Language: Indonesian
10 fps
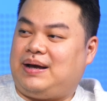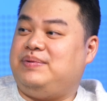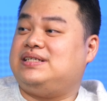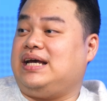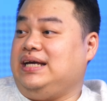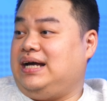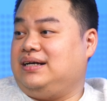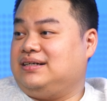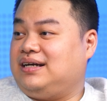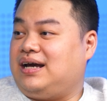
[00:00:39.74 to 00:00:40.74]
nggak bisa ya.
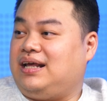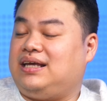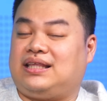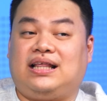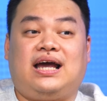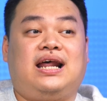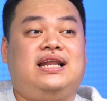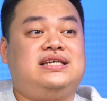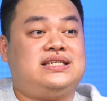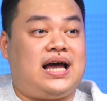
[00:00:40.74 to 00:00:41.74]
Karena kita
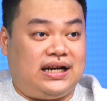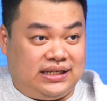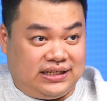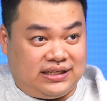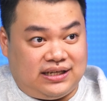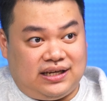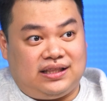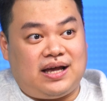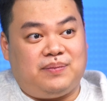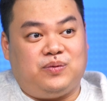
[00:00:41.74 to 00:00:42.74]
nganalisa nih,
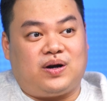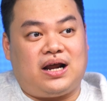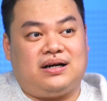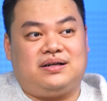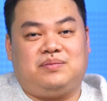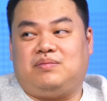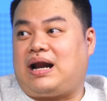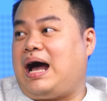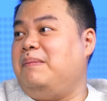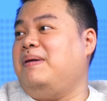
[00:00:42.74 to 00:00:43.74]
kita bukan
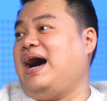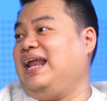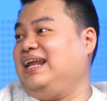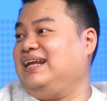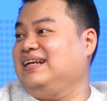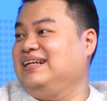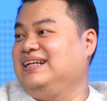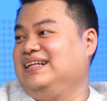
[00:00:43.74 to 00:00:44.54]
meramal. Iya. Yeah,